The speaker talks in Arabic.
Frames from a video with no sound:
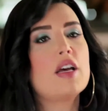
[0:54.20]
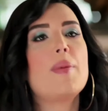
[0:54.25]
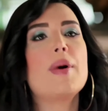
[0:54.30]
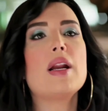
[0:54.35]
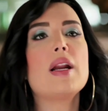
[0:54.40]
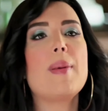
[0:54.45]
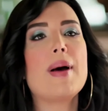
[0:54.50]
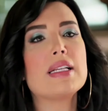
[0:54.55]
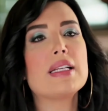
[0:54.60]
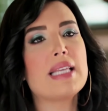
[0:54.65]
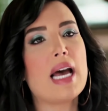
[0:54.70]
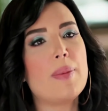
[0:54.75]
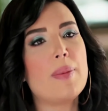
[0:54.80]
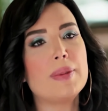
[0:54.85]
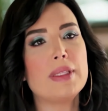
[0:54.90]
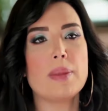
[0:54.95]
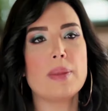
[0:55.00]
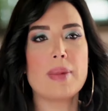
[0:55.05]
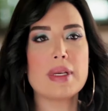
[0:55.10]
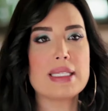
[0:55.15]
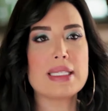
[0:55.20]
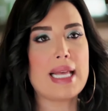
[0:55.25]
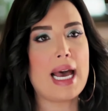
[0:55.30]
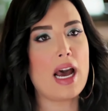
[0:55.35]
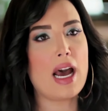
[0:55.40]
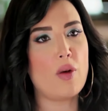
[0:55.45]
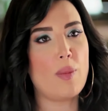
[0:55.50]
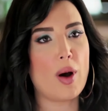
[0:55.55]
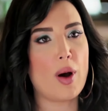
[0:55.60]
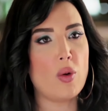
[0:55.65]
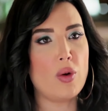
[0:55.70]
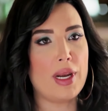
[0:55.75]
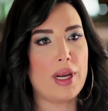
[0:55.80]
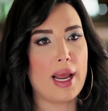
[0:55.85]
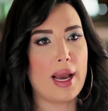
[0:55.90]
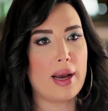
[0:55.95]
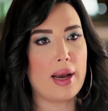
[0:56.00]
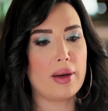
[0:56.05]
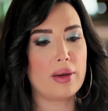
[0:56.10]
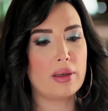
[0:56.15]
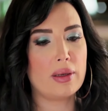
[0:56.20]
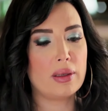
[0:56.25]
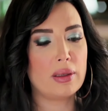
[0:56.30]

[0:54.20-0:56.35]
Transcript: طب أنا بقى صاحبة المصلحة وبقول لأ